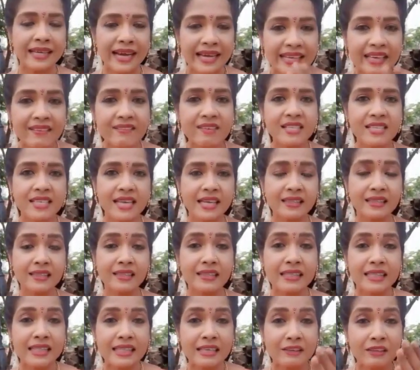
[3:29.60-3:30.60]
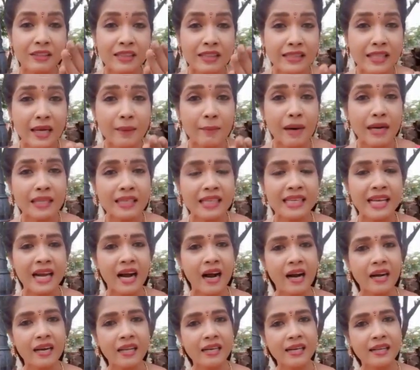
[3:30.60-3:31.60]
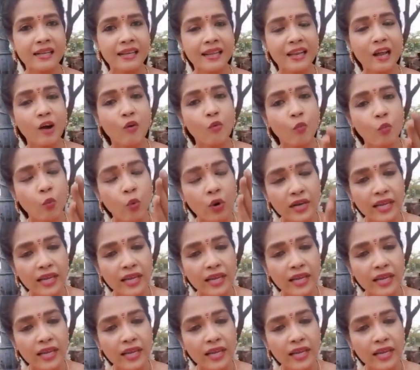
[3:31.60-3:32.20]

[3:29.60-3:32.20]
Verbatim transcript: தயவு செய்து இந்த மாதிரி ஆளுங்களுக்கெல்லாம்